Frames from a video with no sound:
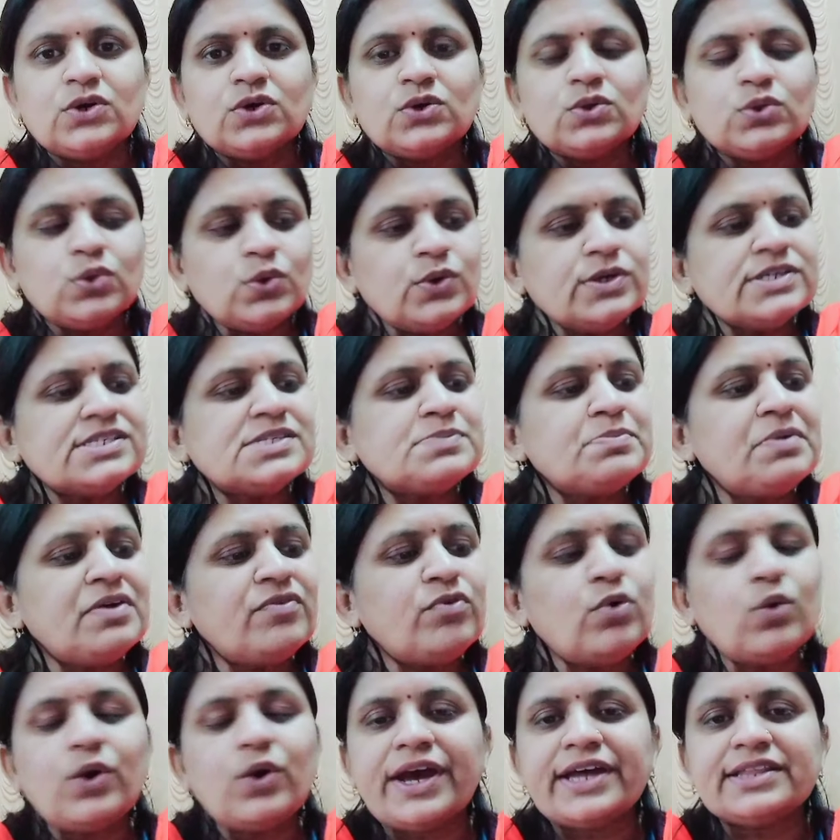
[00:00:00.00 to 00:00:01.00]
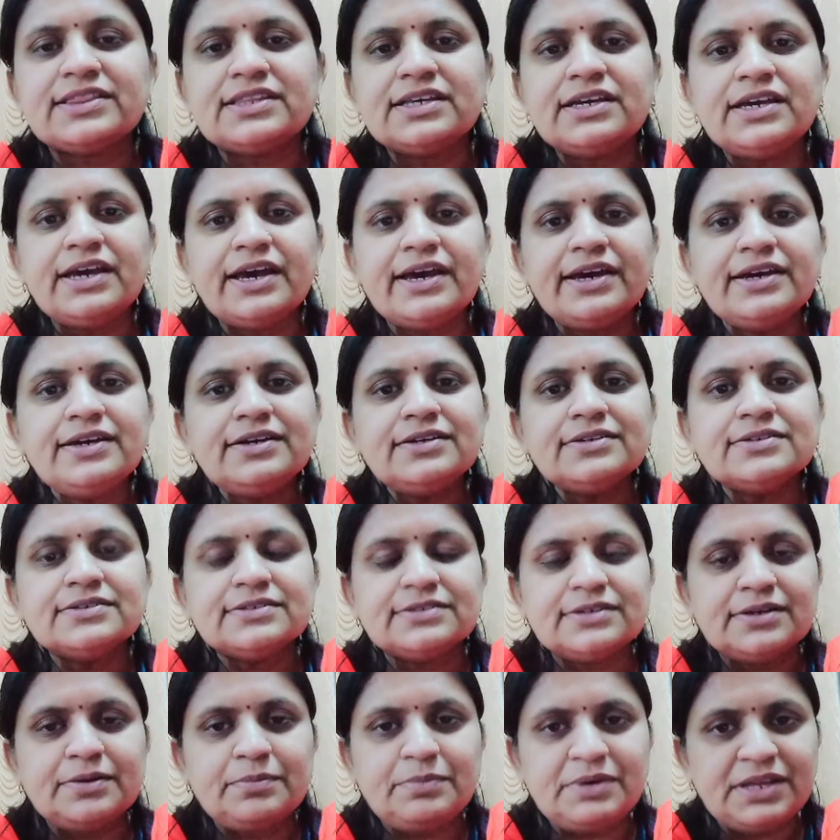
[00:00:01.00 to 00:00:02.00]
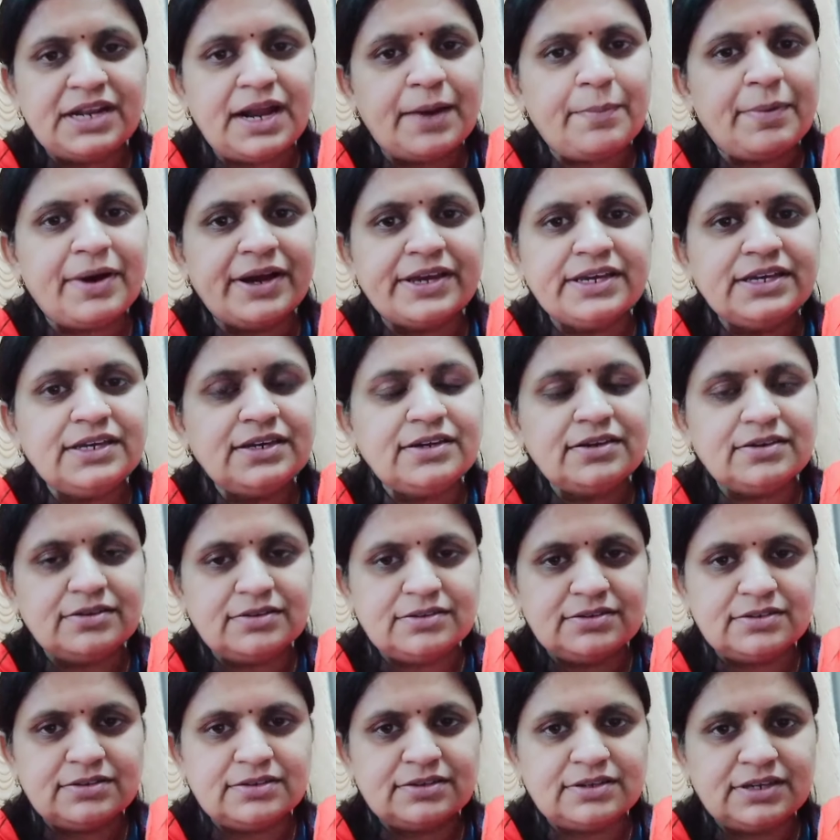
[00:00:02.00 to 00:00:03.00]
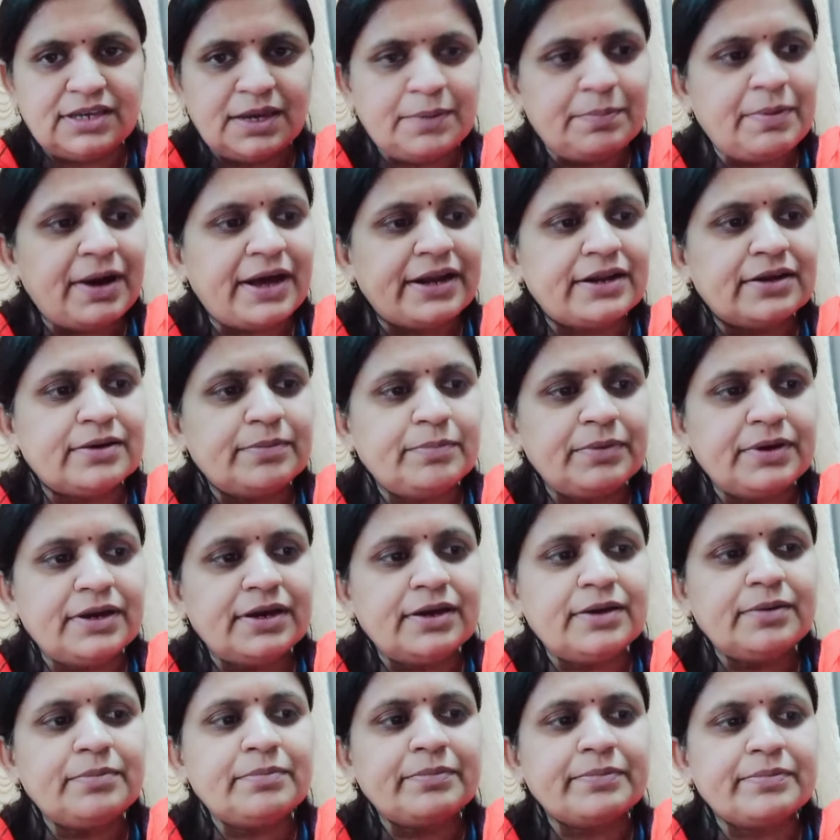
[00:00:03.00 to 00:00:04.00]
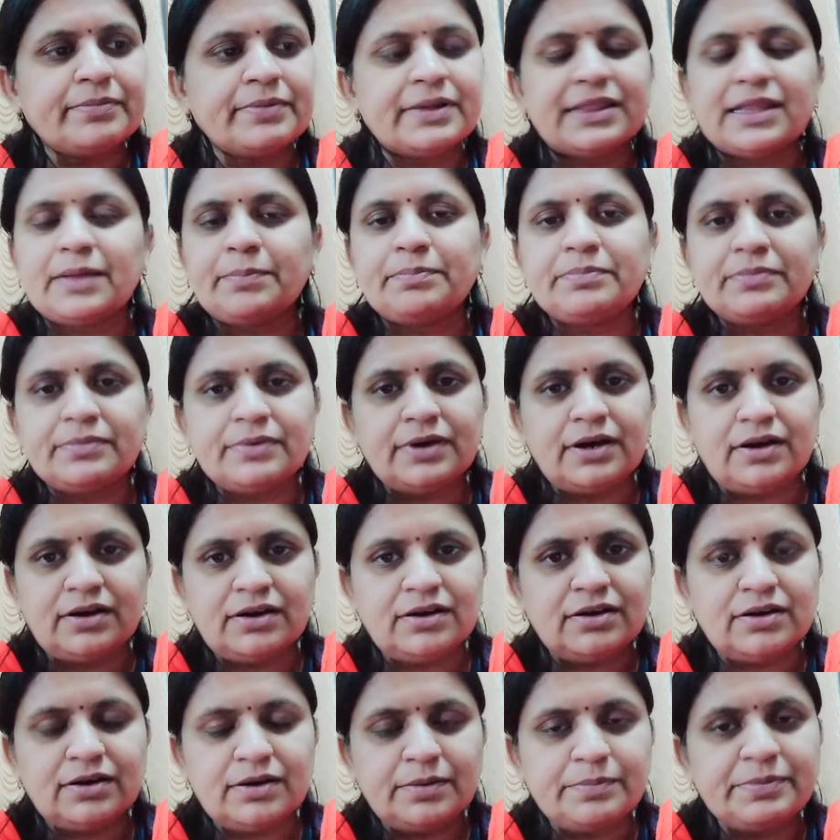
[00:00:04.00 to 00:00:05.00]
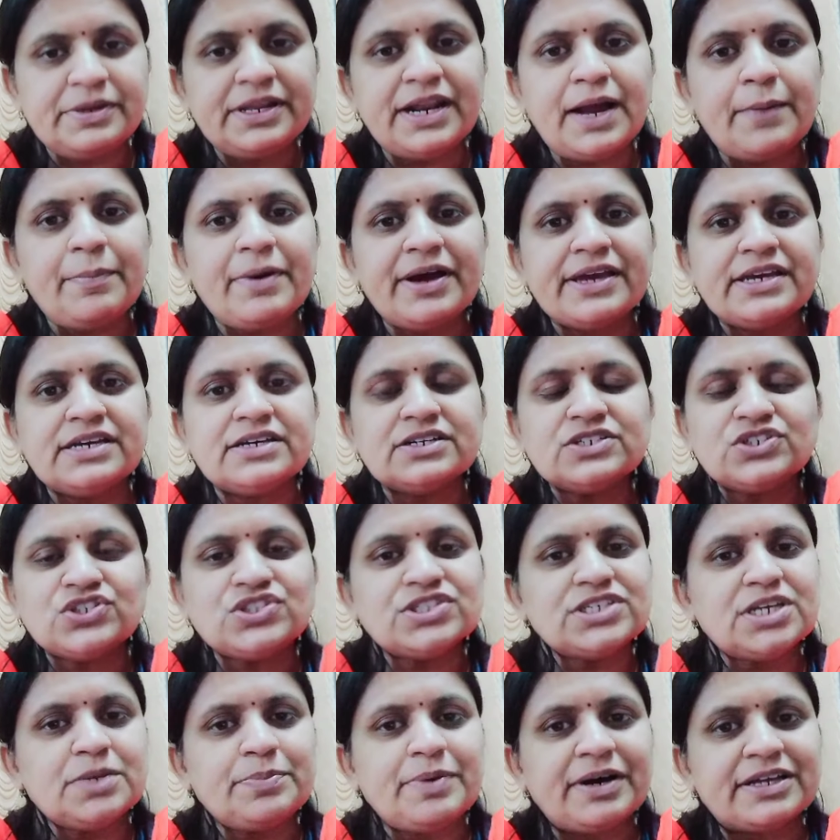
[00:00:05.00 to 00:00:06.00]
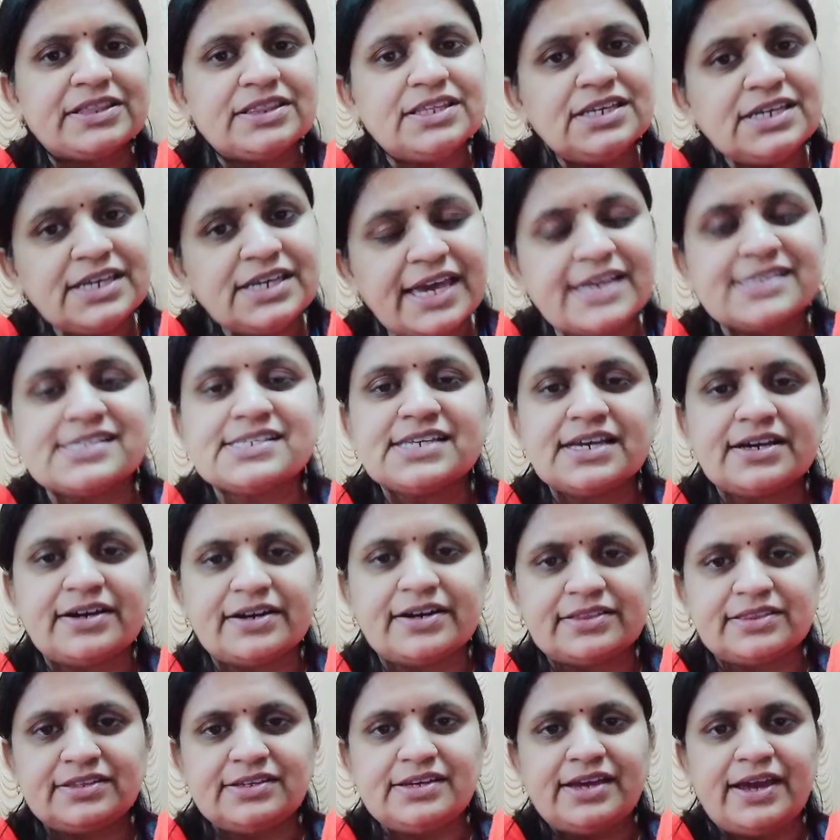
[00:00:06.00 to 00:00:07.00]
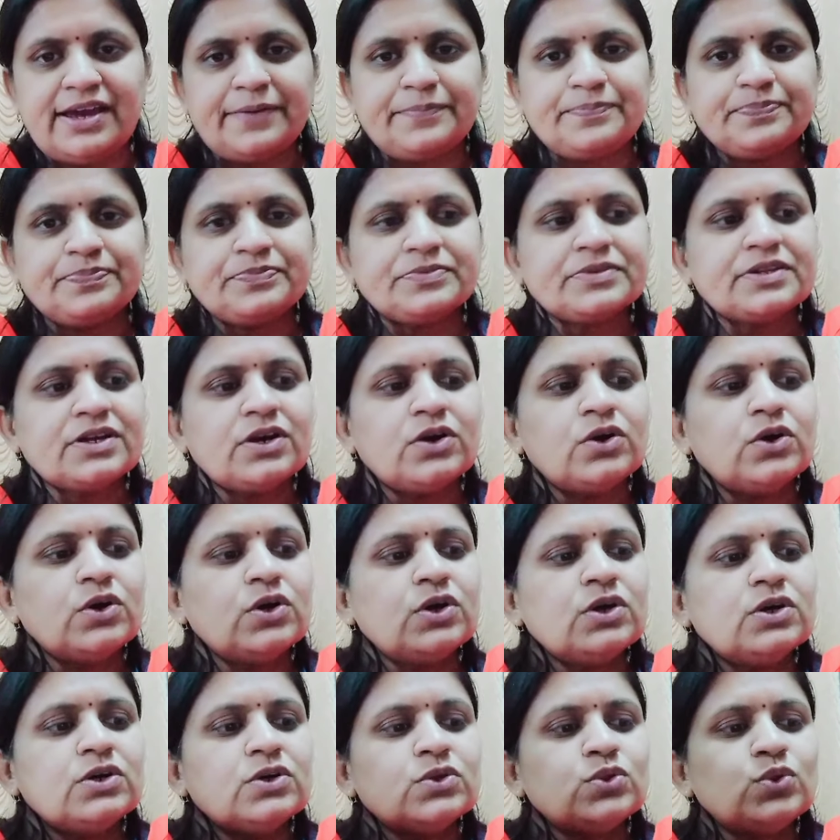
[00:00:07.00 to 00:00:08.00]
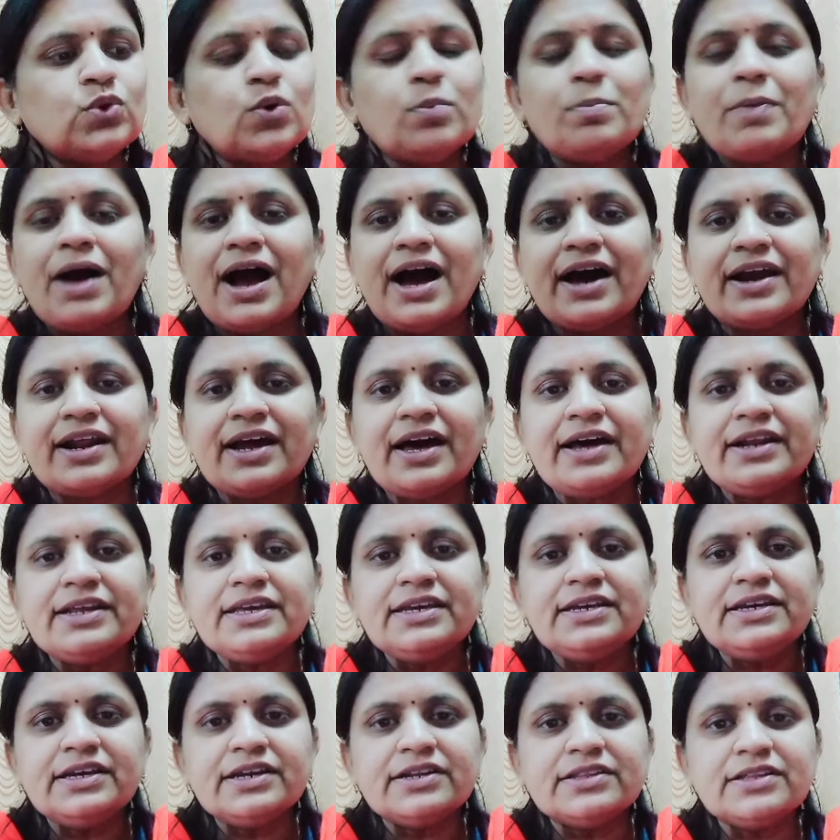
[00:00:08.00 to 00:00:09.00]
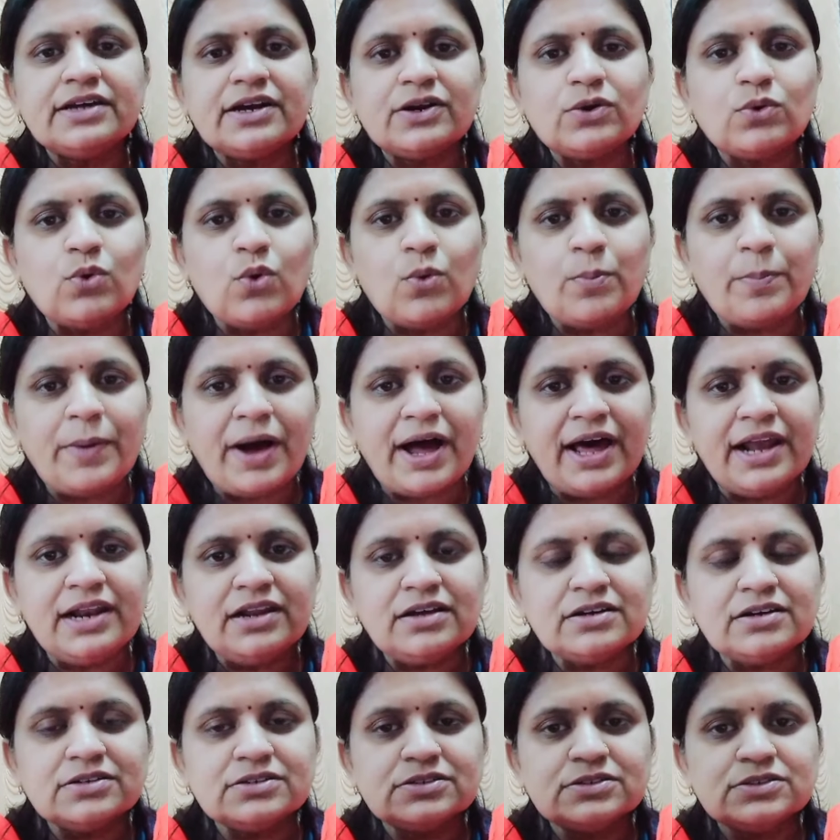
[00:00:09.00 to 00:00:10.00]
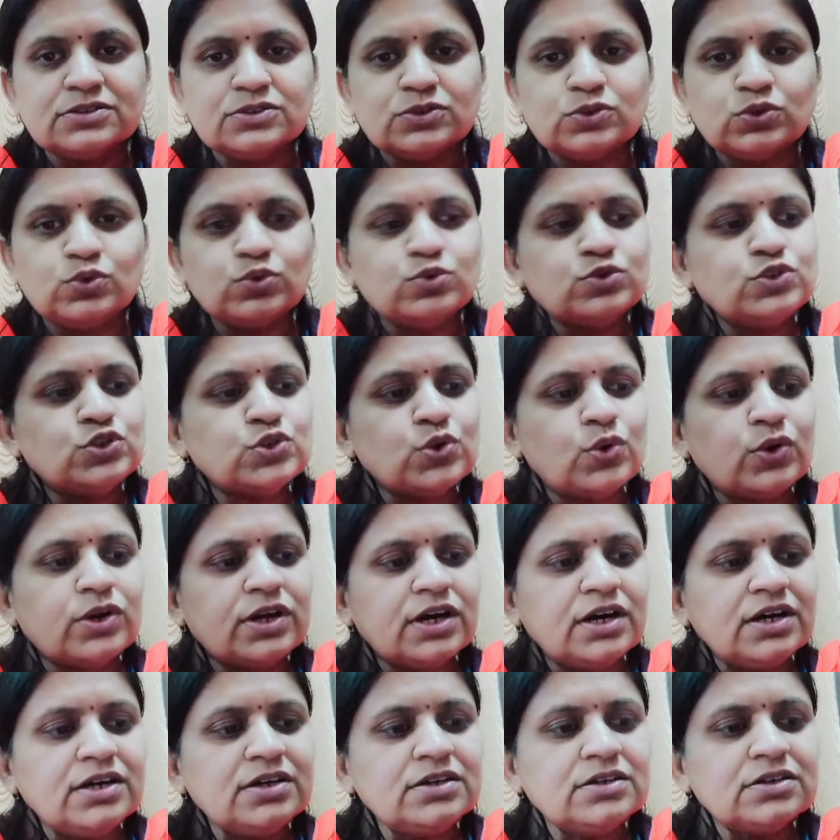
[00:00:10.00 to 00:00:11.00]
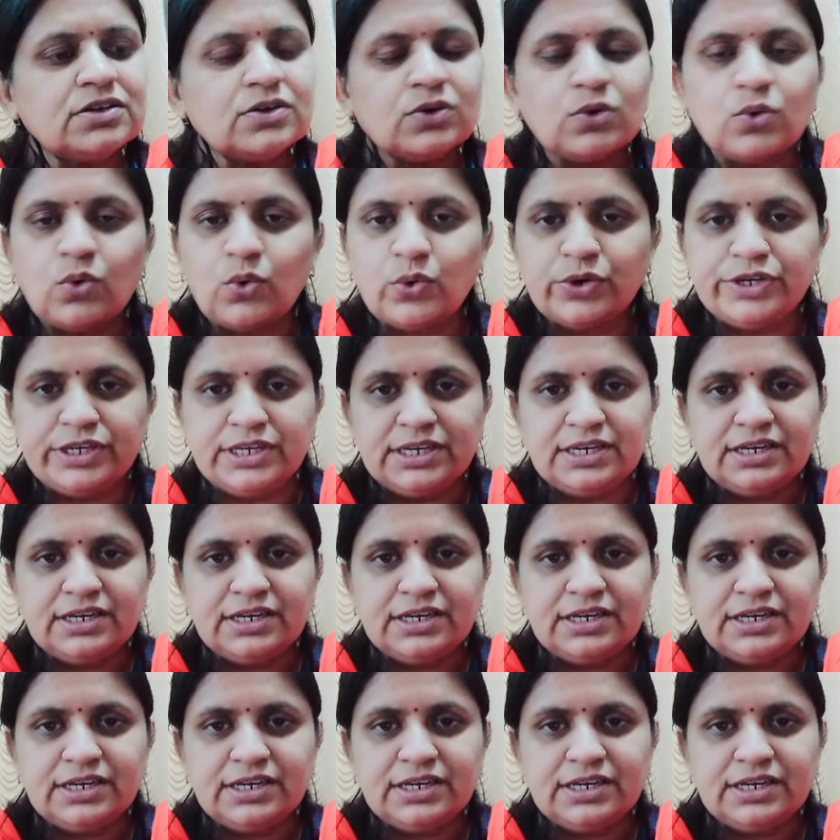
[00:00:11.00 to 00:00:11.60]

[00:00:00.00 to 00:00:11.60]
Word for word: तो इसमें वो कहते हैं मीराबाई के बारे में मतलब मीराबाई कृष्ण की भक्ति कैसे करती है तो महारारी गिरधर गोपाल दूजो ना कोई